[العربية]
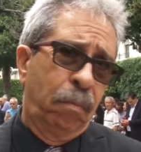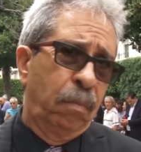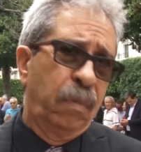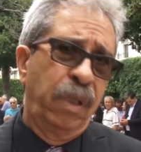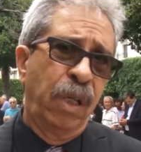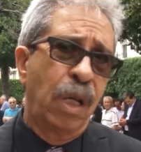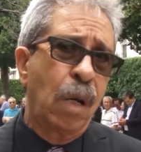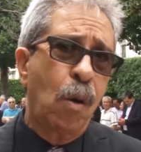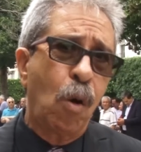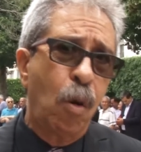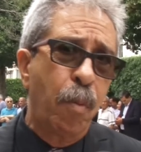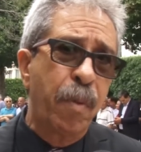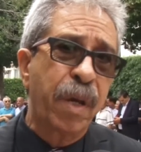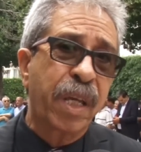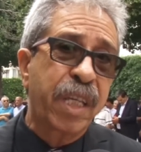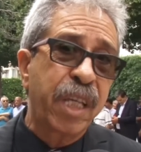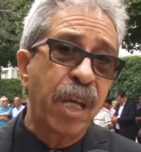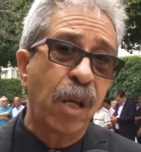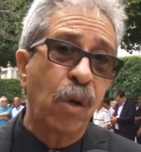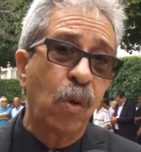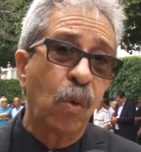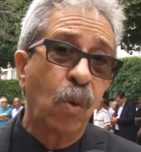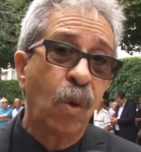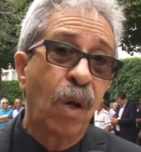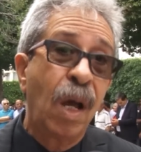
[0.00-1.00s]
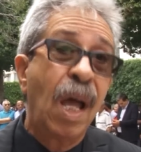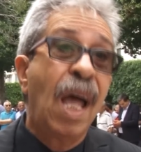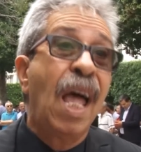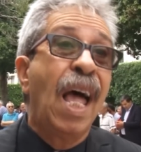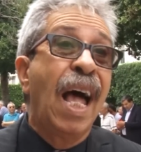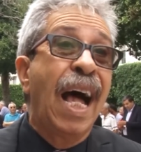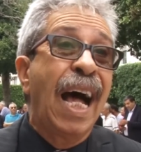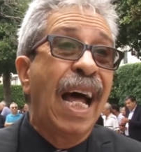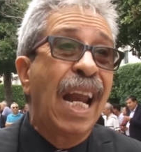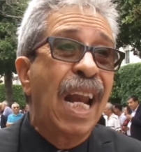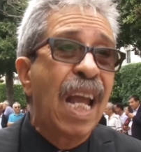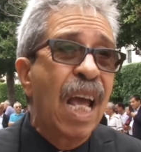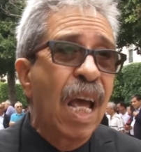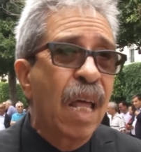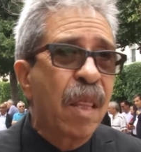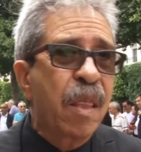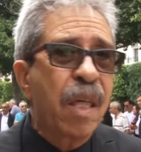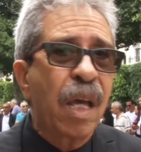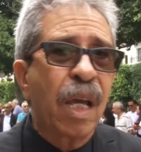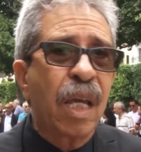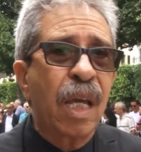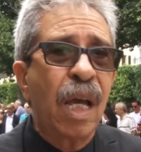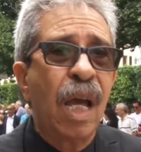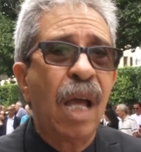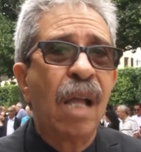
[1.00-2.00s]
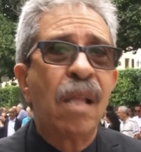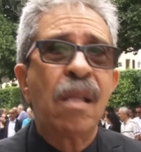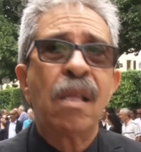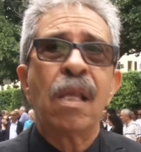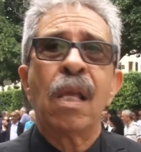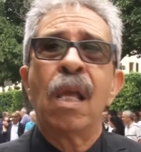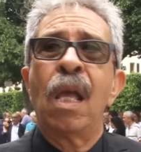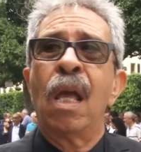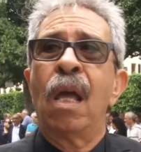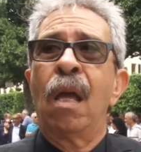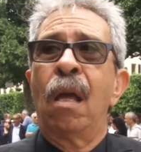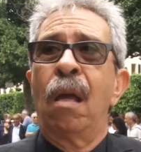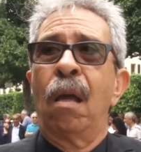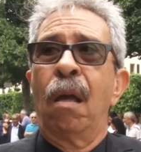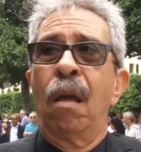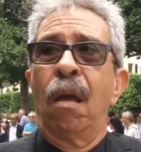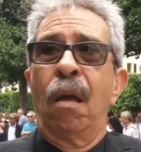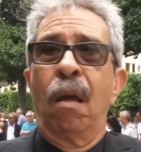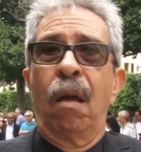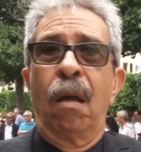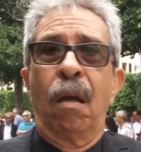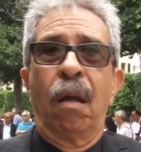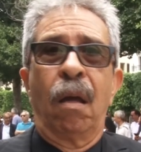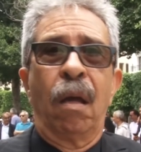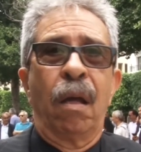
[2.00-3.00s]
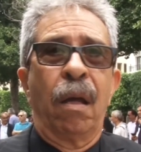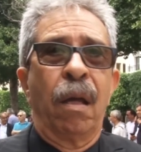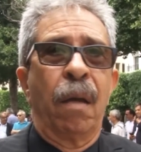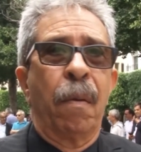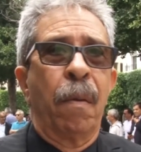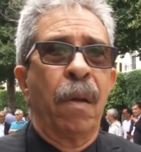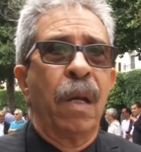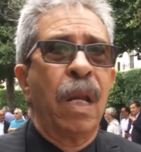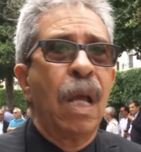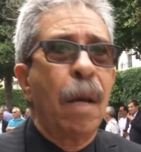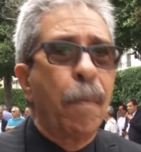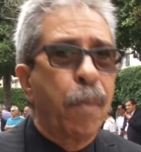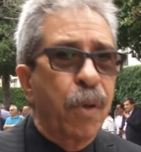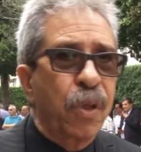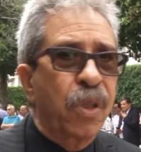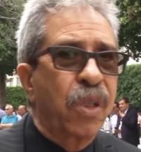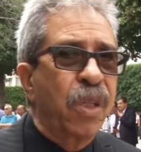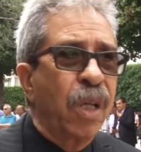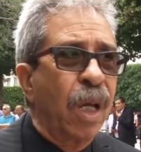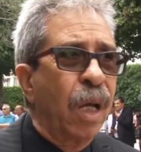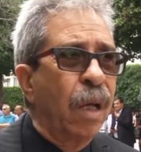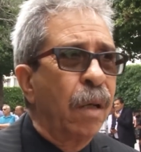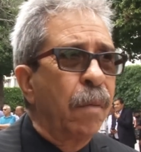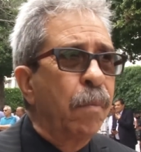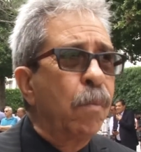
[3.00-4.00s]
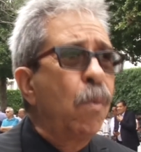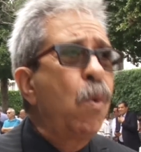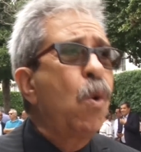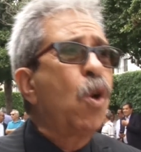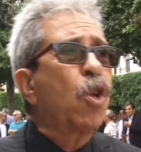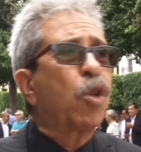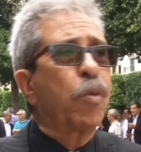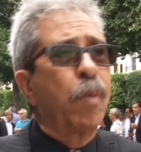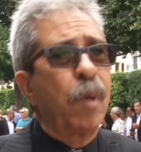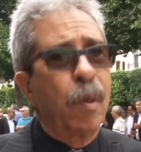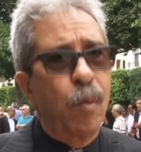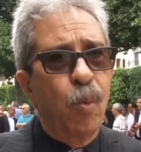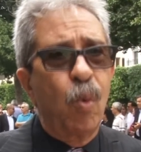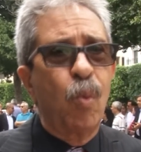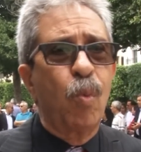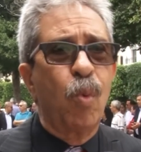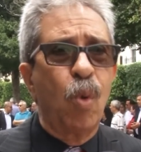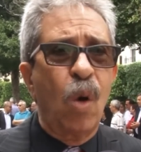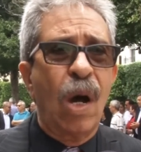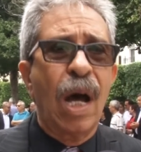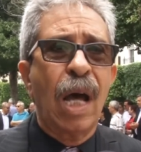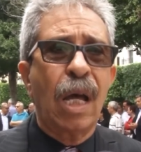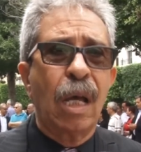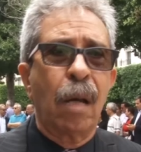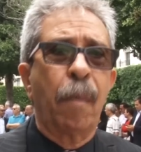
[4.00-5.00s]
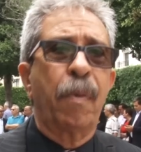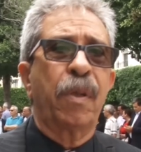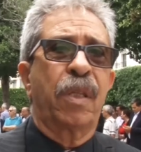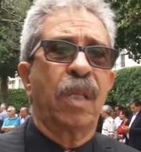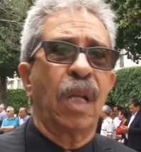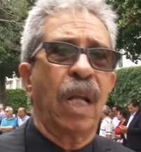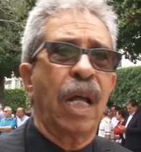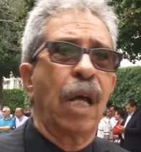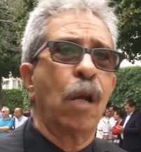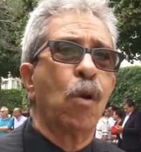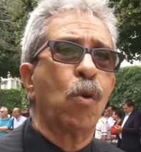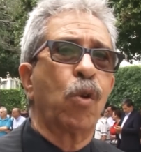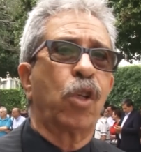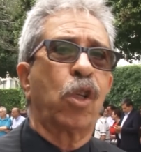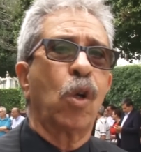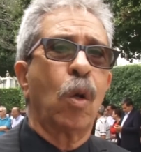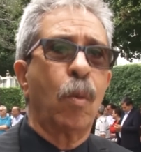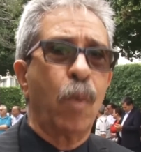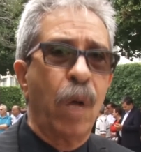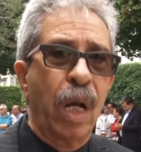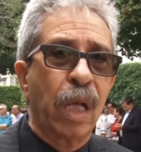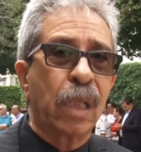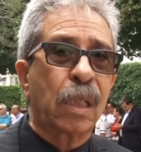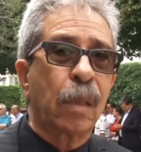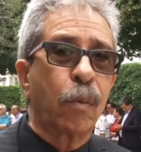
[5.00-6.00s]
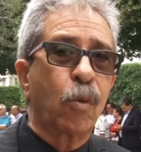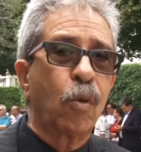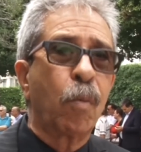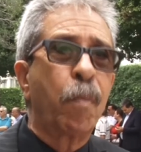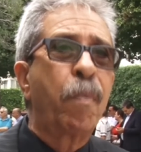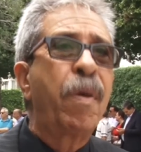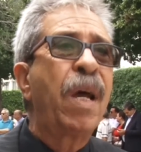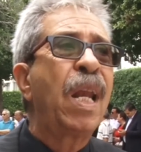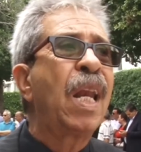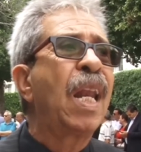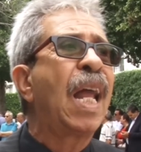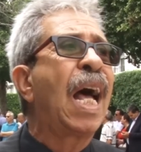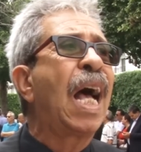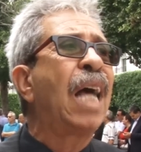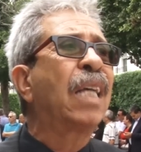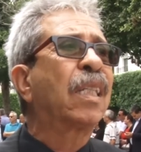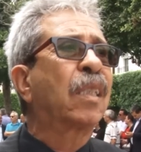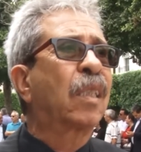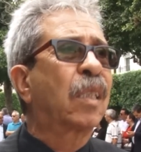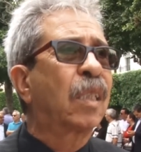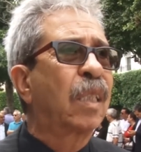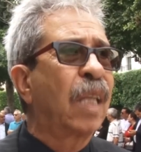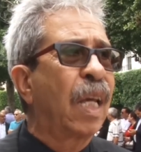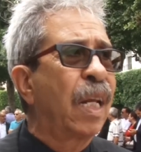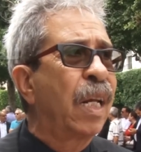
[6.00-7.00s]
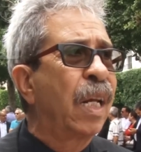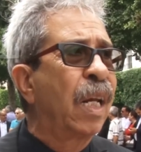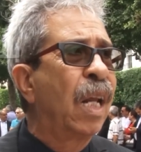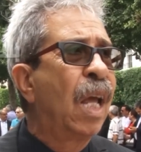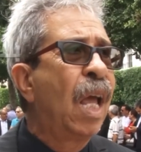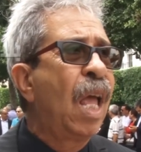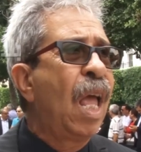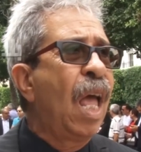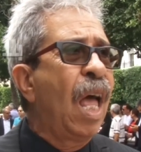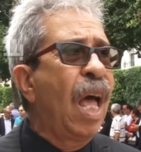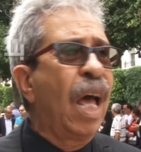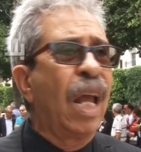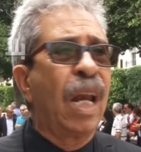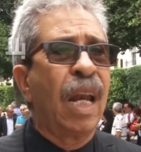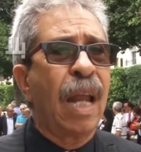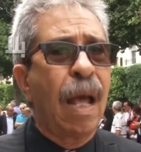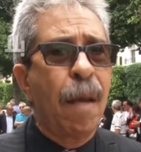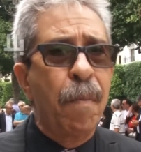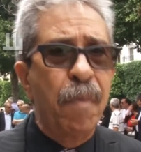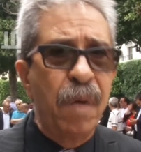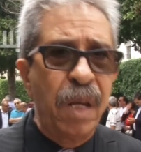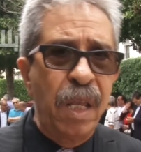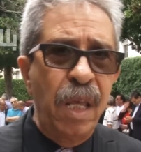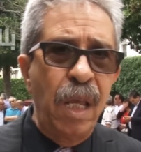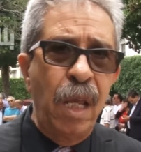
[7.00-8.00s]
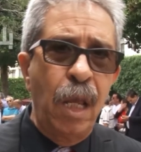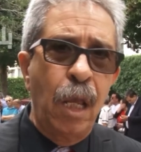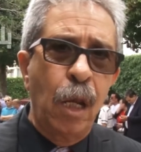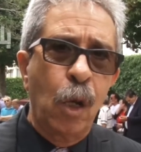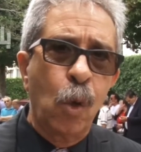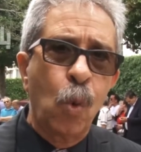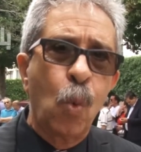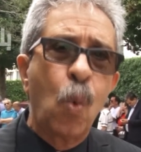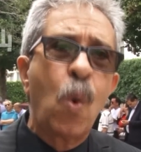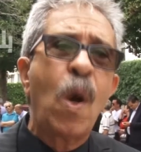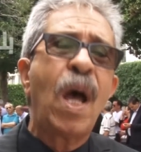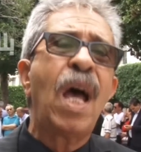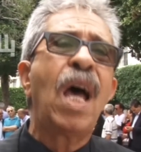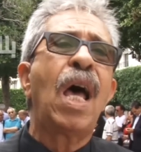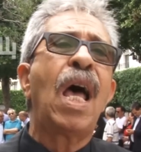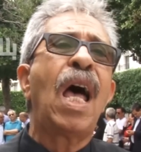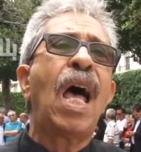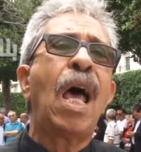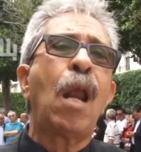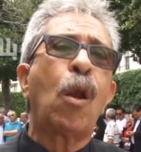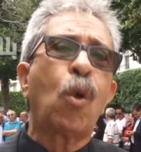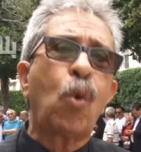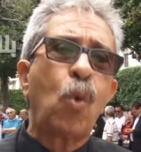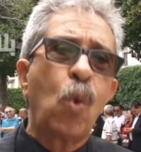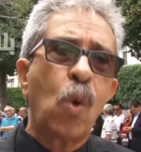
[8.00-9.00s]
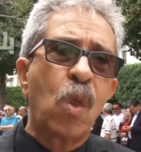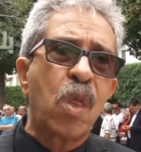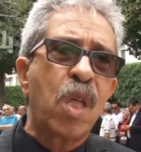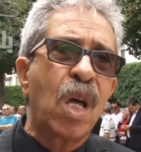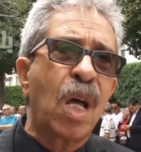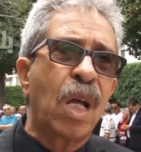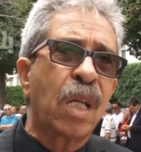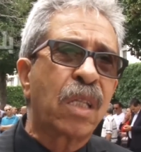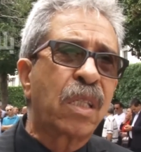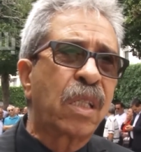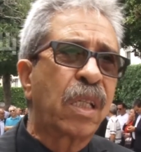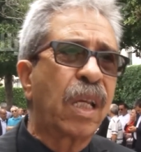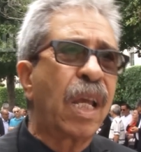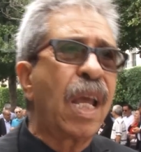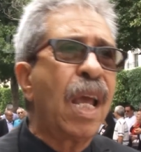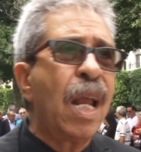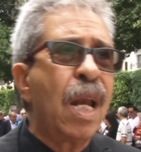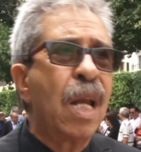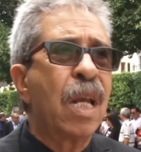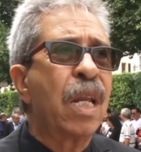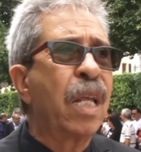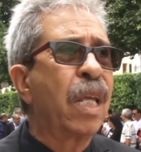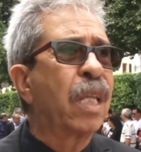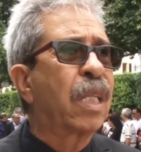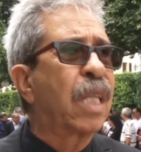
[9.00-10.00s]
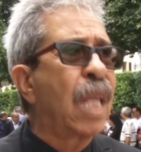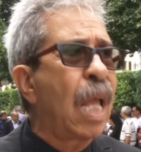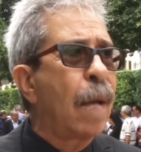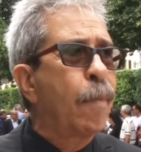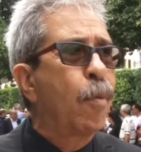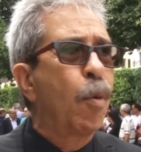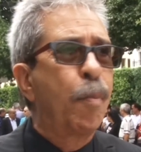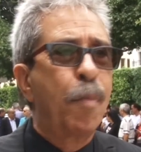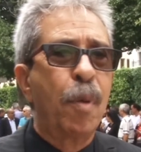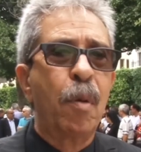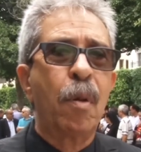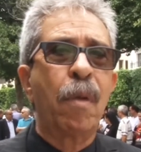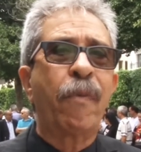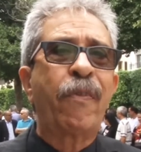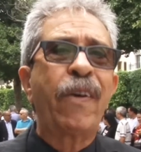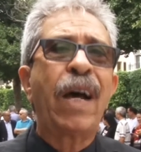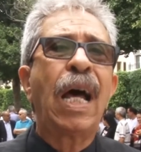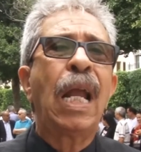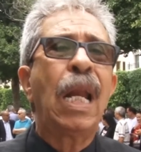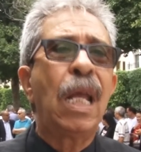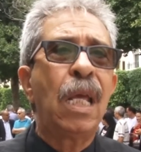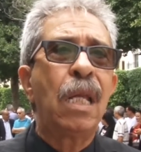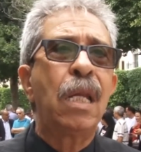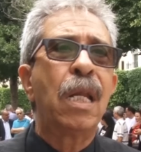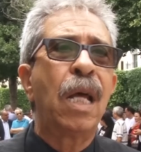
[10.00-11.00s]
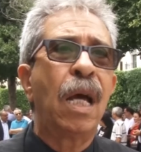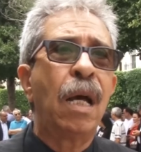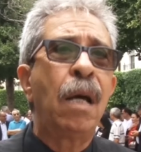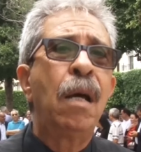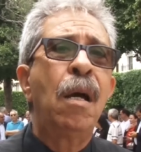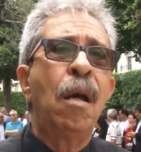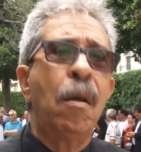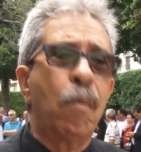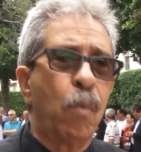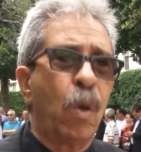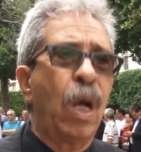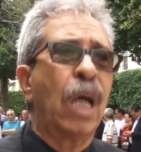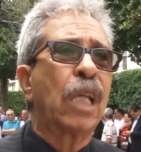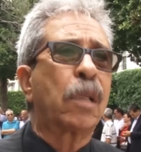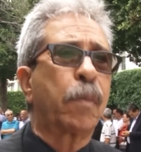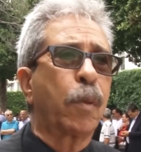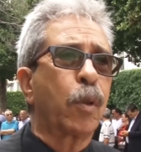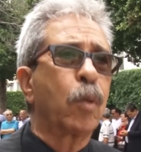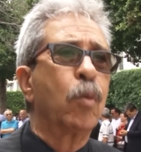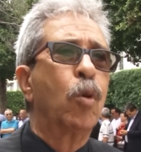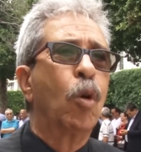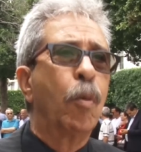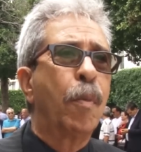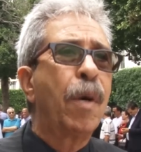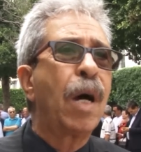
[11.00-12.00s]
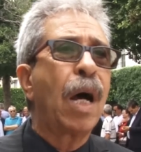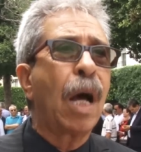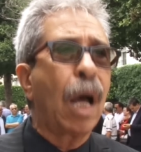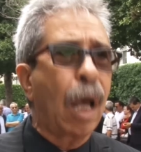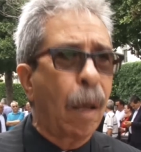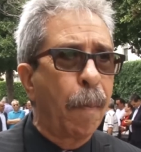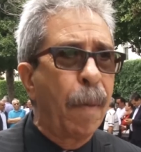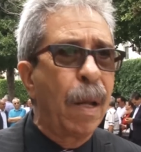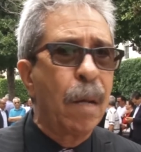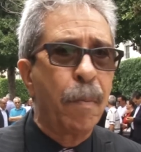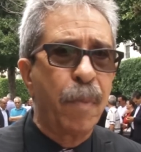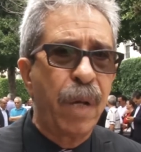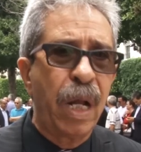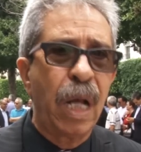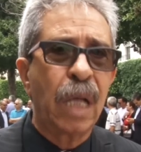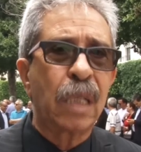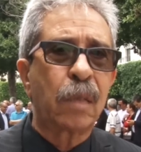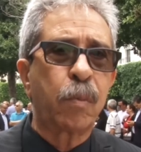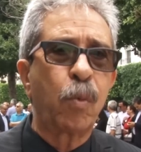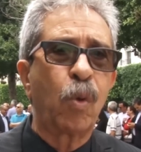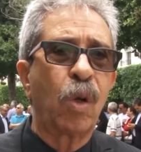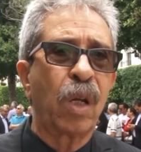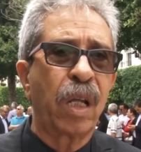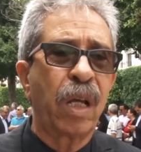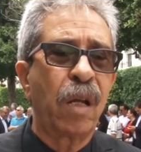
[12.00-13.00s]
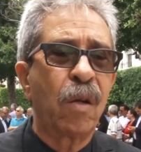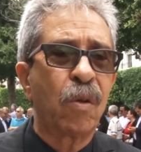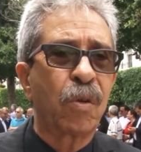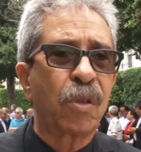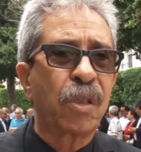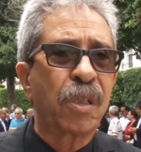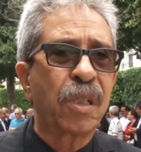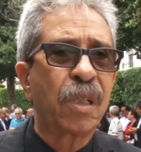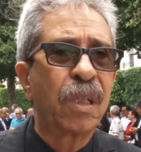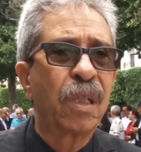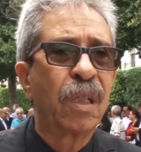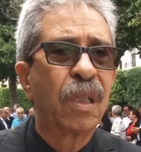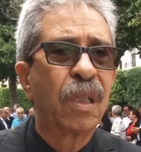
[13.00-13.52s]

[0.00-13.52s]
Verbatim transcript: يروح مكانه على هذاك لابد مش من معاقبة الغنوشي ومحاسبته بل أصلا الأمنيين والقضاة اللي تلعبوا باللف علينا محاسبتهم هما قبل ما نحاسبوا الغنوشي